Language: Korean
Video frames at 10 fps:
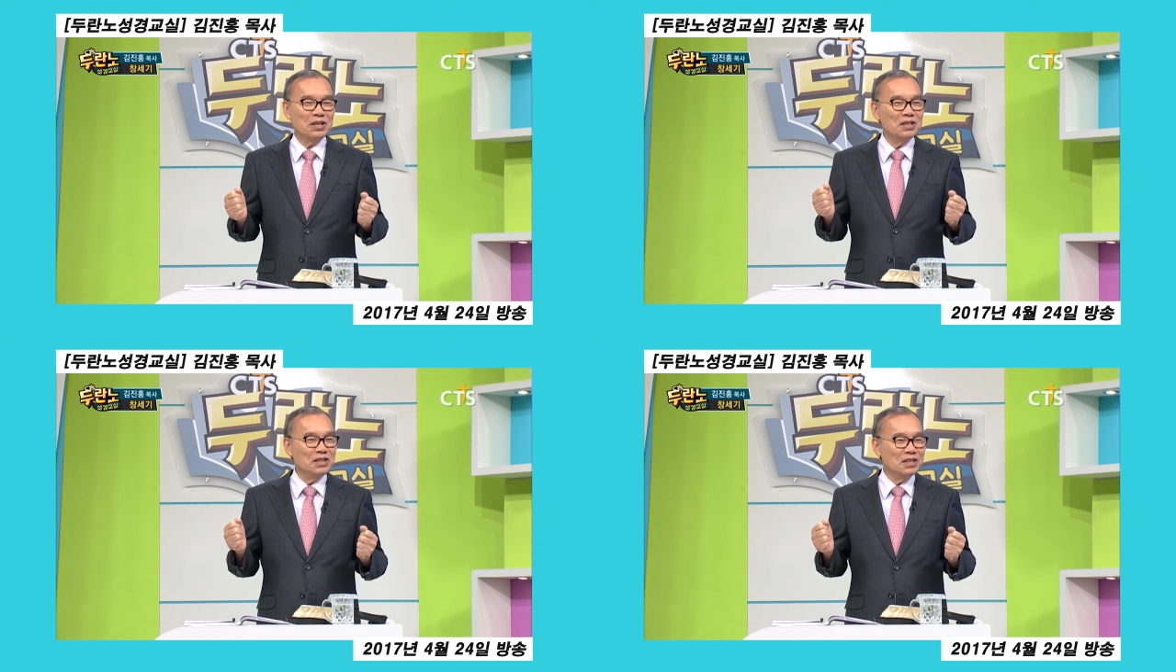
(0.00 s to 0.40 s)

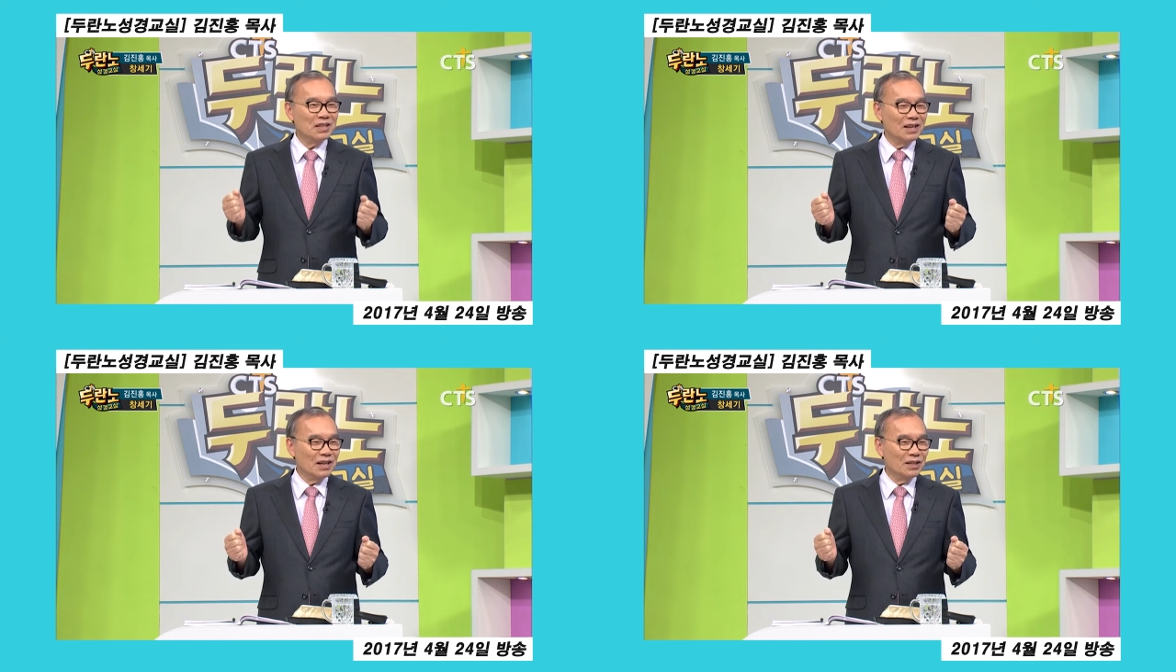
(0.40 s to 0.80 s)
천
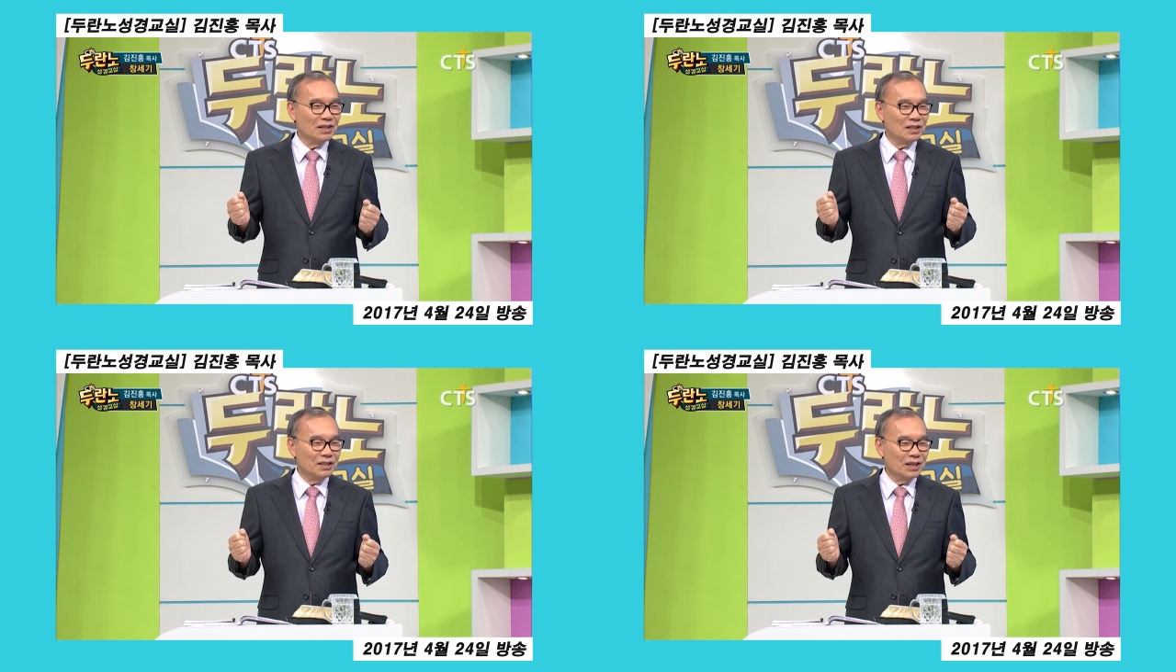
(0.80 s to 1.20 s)
년간
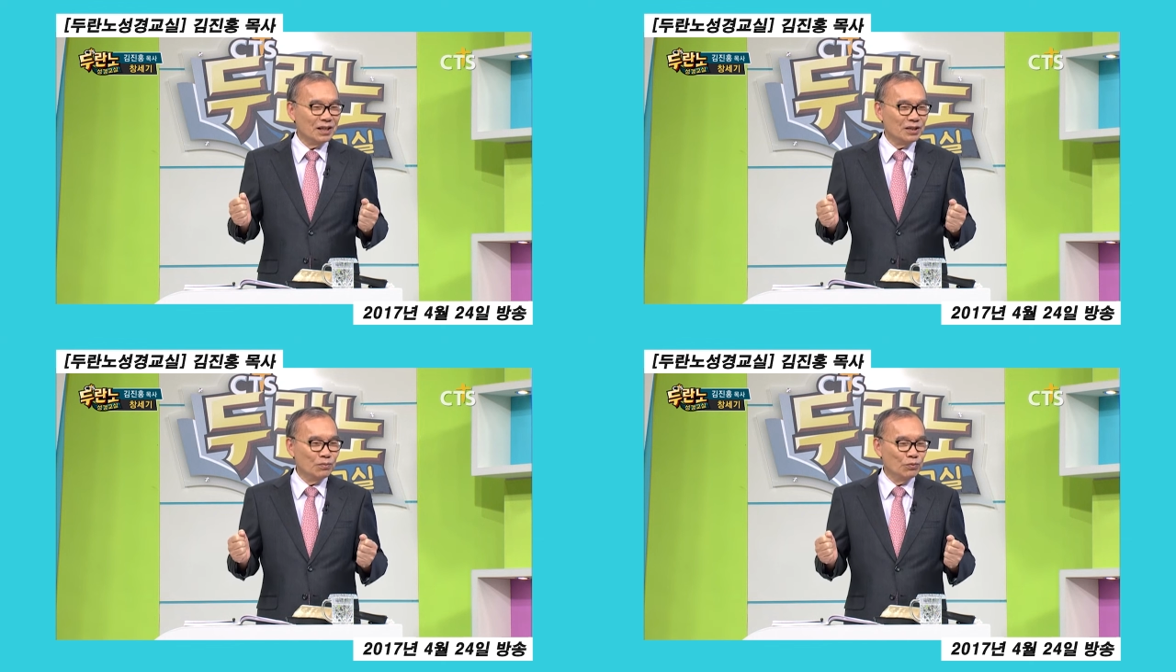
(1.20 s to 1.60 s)

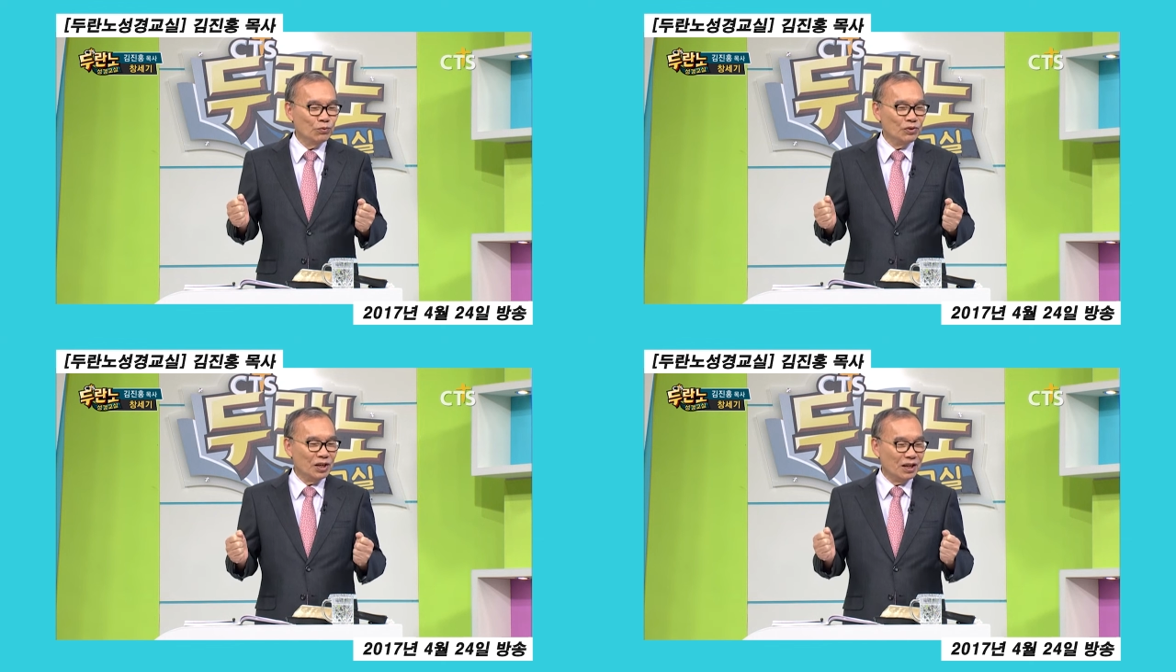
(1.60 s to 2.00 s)
지금까지
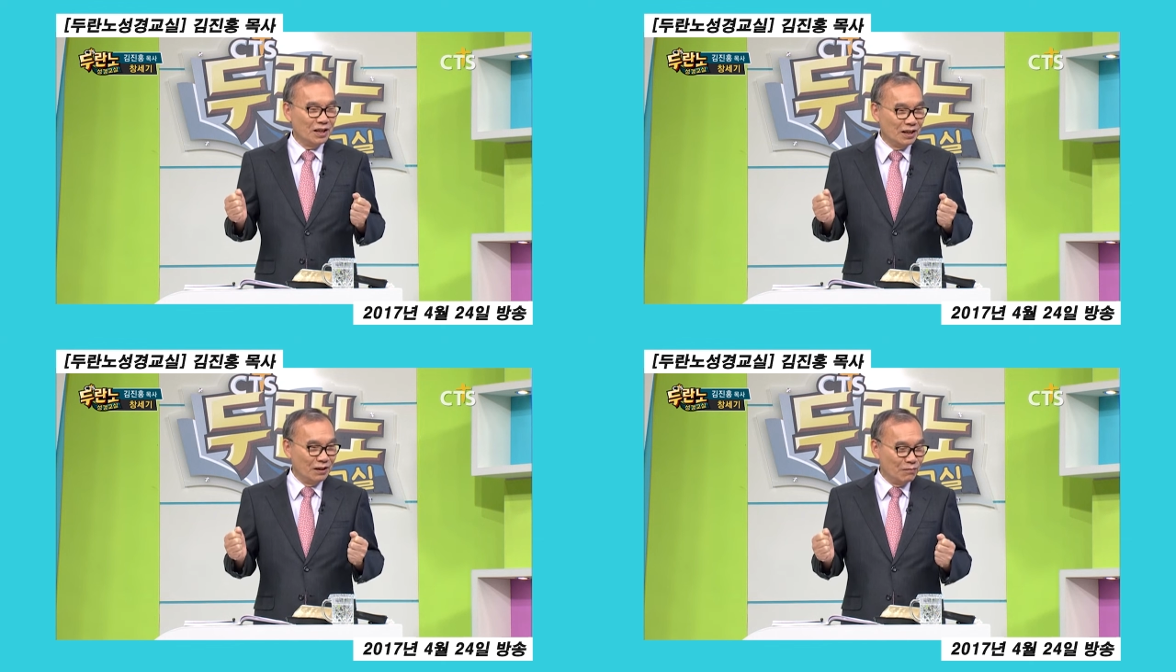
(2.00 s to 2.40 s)
문제가
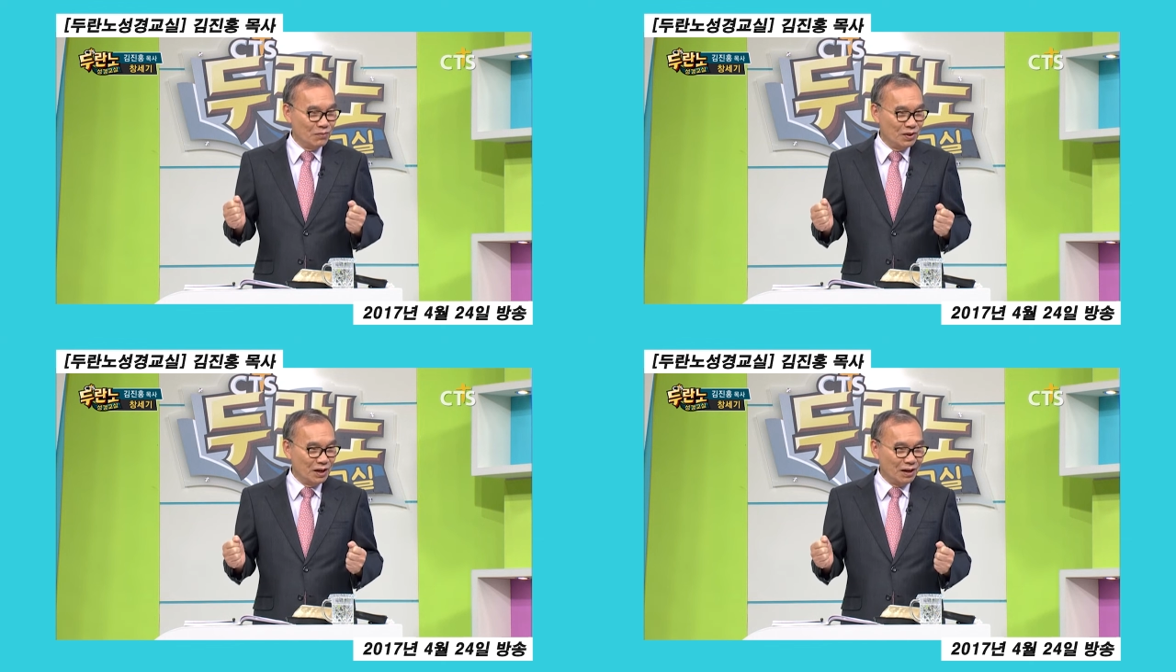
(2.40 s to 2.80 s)
된
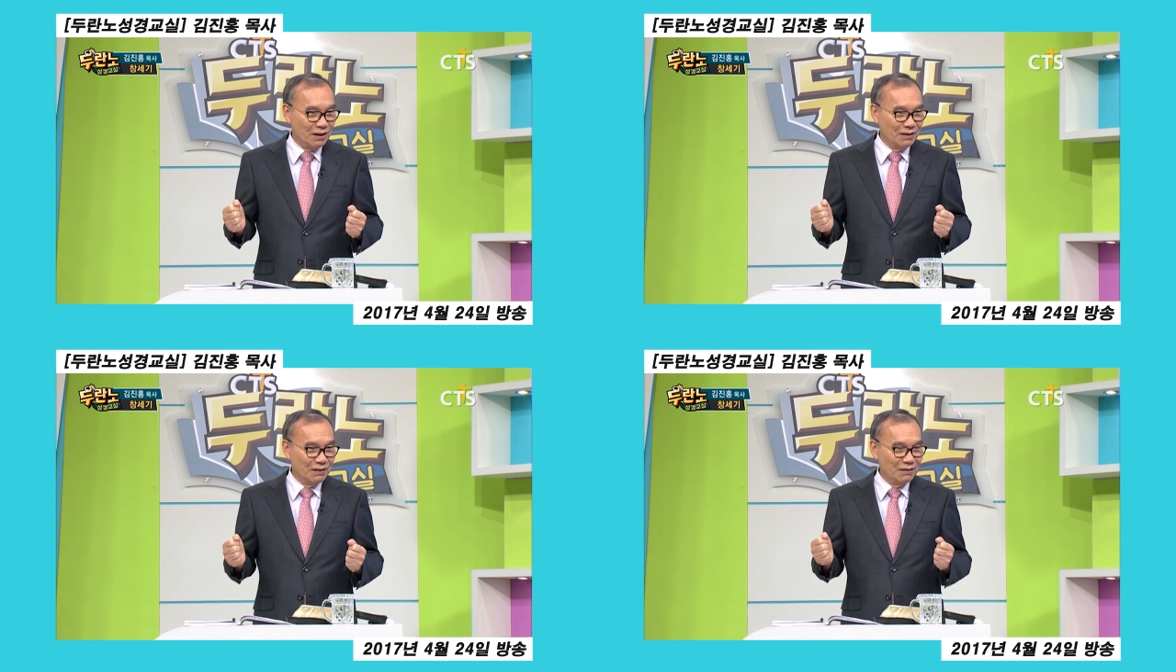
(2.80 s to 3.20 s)
겁니다.
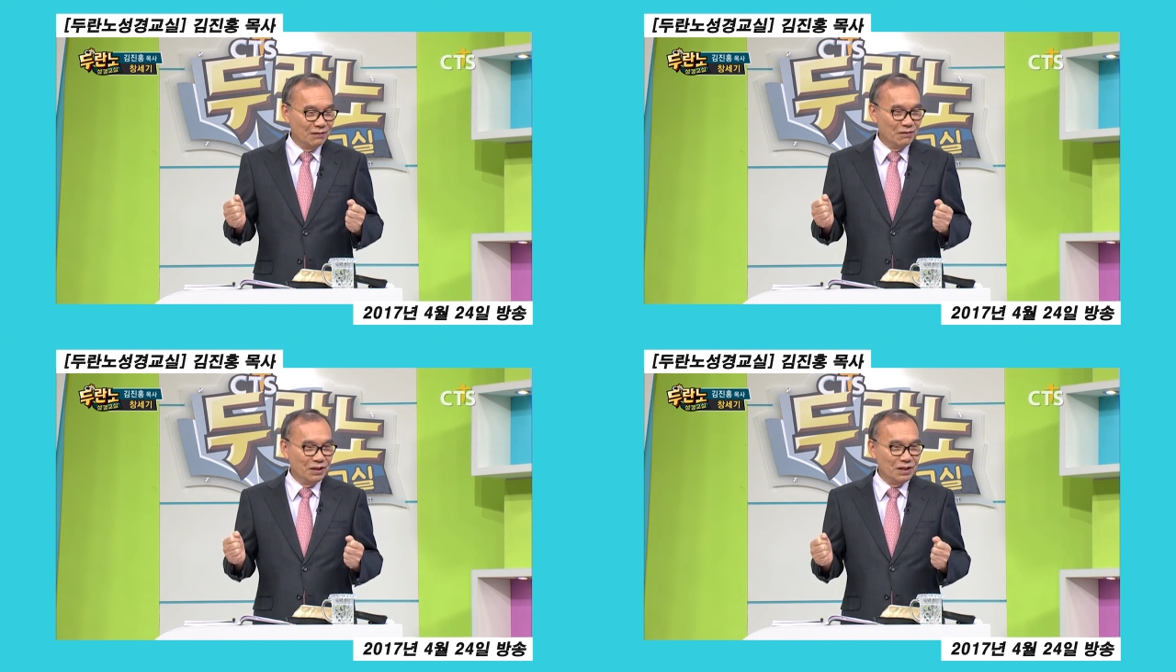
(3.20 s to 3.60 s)

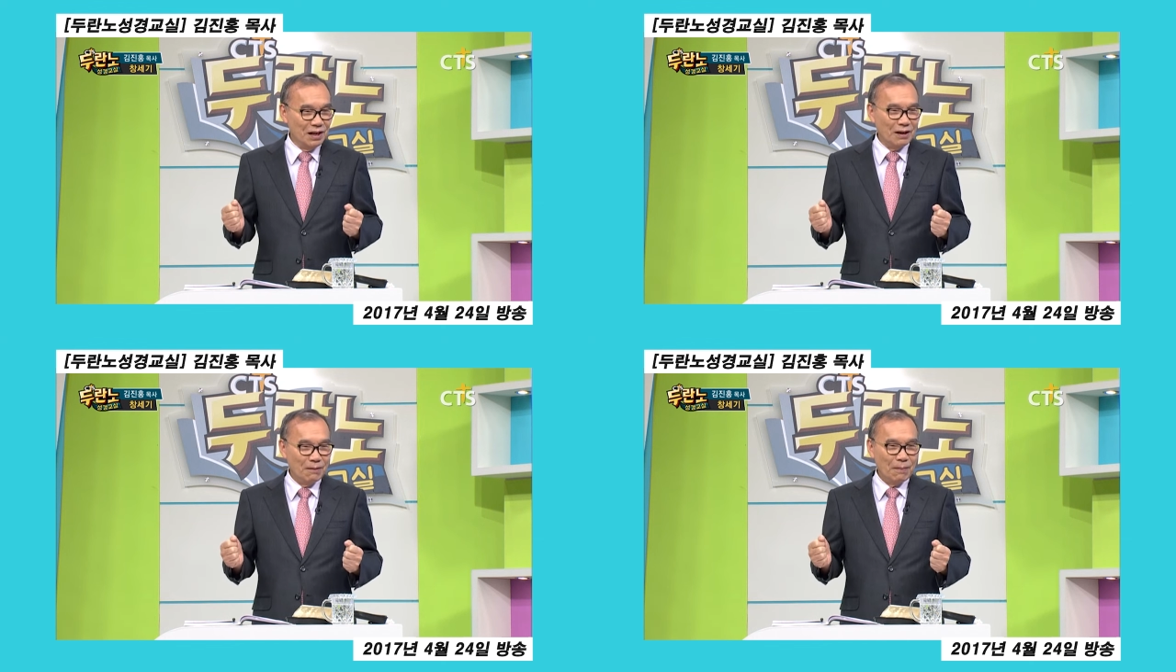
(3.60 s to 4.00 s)

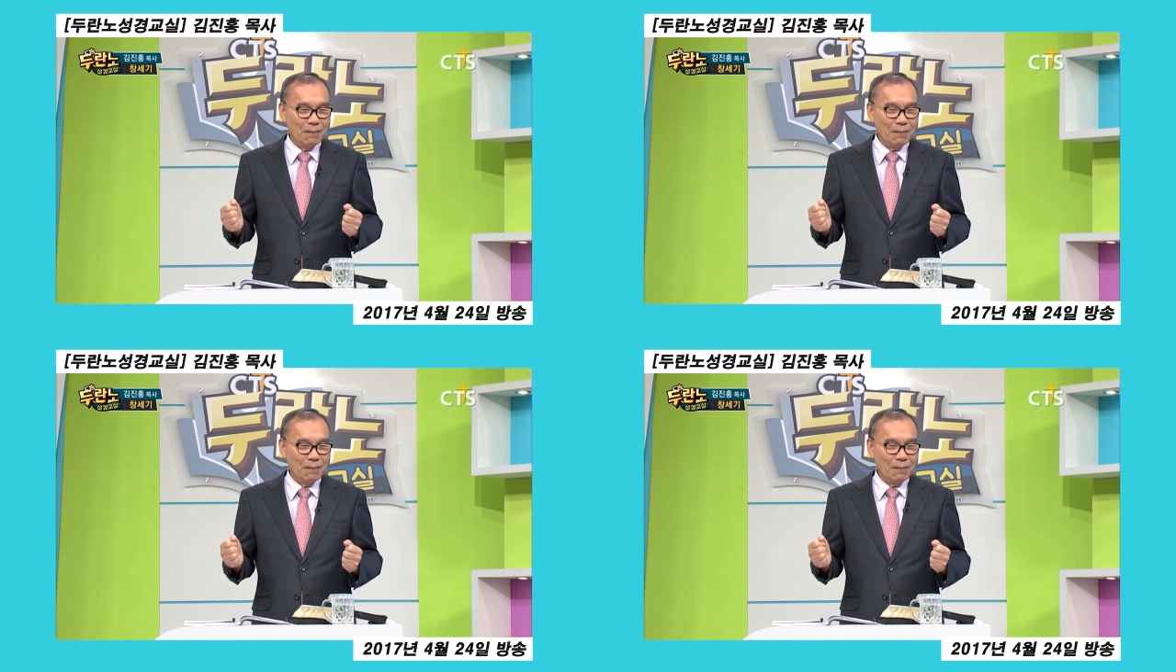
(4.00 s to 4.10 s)
왜냐?